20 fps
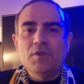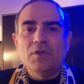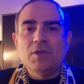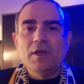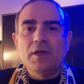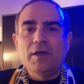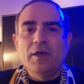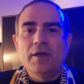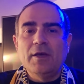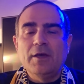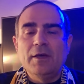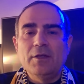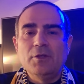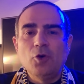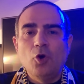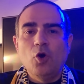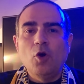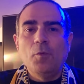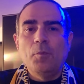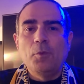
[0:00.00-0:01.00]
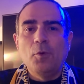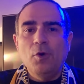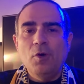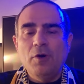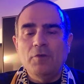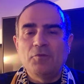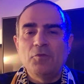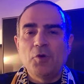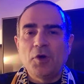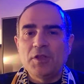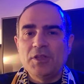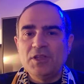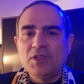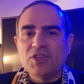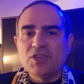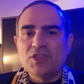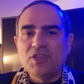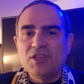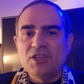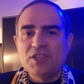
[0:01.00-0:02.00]
eh, dopo, fuori di
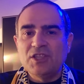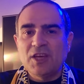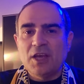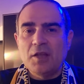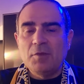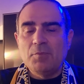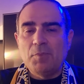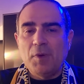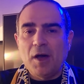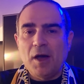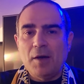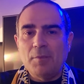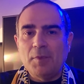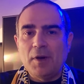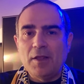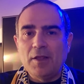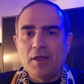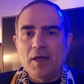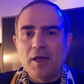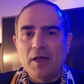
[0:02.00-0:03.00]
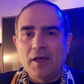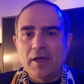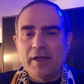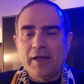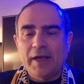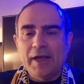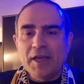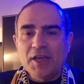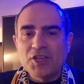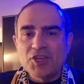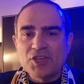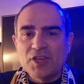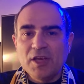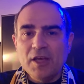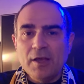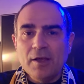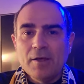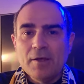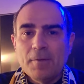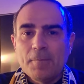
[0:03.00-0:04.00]
insistere, il Parma eh,
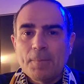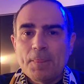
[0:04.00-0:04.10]
cresce